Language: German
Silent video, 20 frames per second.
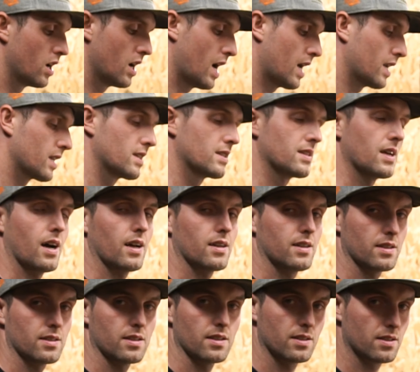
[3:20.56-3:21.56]
hat gesagt,
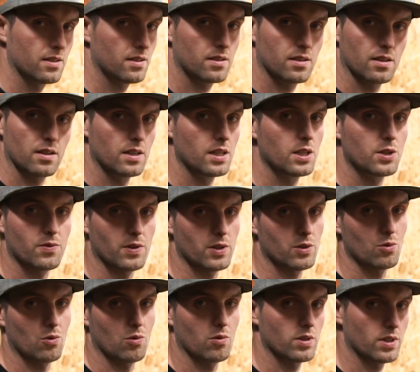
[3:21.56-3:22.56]
es ist nichts
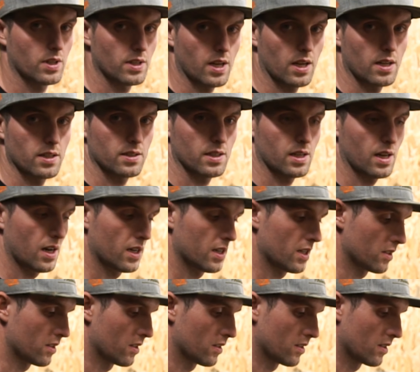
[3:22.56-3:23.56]
verzogen, es ist alles gerade.
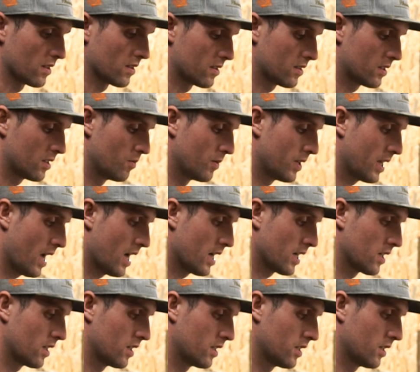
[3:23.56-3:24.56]
Also es ist ziemlich
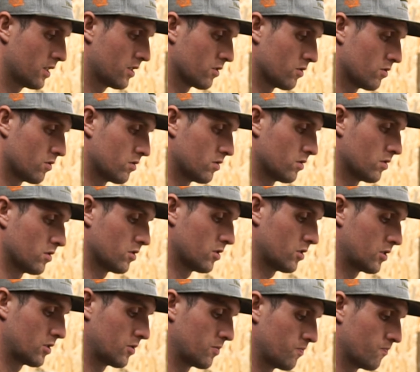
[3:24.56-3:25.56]
ärgerlich
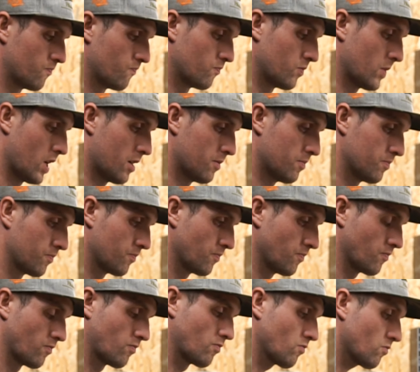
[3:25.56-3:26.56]
und ja,
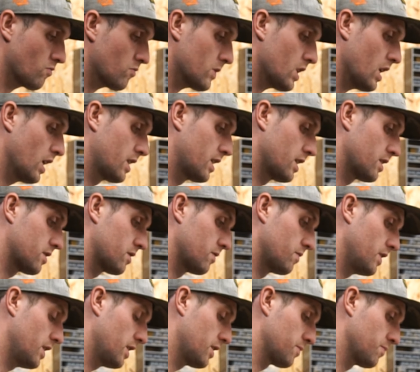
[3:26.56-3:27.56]

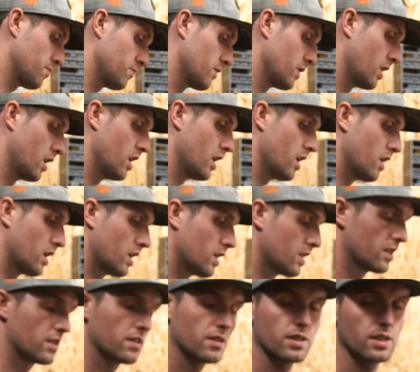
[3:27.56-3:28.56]
deswegen
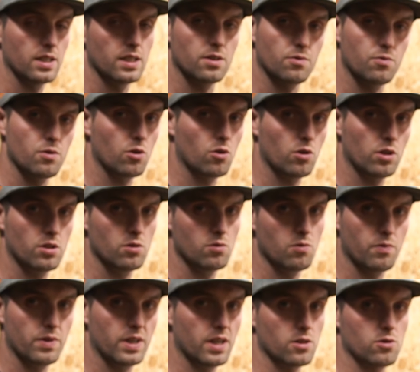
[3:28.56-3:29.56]
ist wirklich
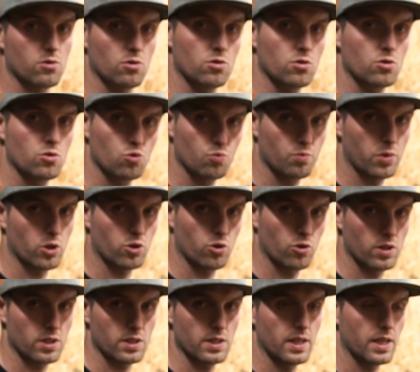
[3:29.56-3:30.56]
nur wieder so ein super
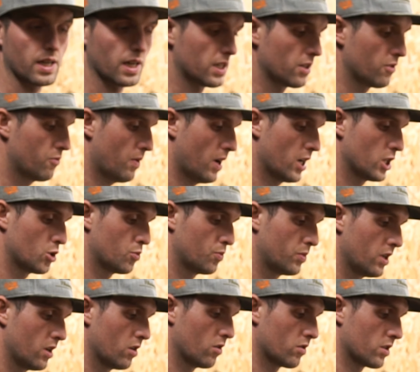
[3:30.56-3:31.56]
schönes
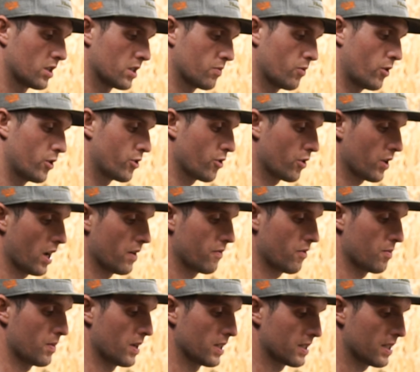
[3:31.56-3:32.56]
Negativbeispiel und das wollte ich euch
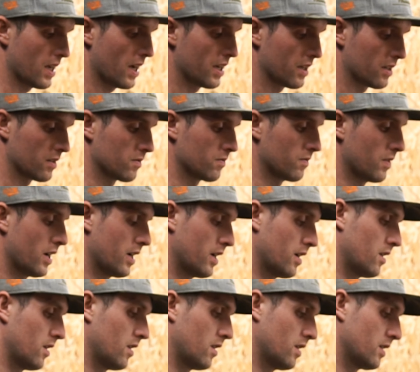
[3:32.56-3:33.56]
einfach mal zeigen,
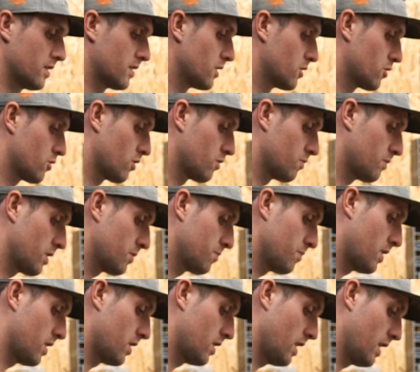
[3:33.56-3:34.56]
weil es ist schon
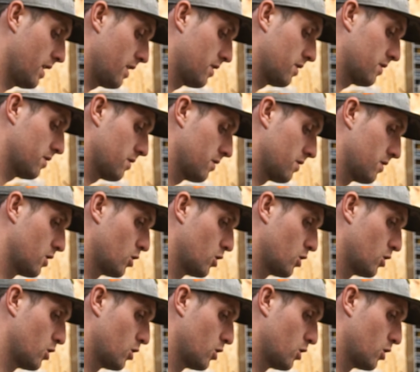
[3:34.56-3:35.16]
manchmal echt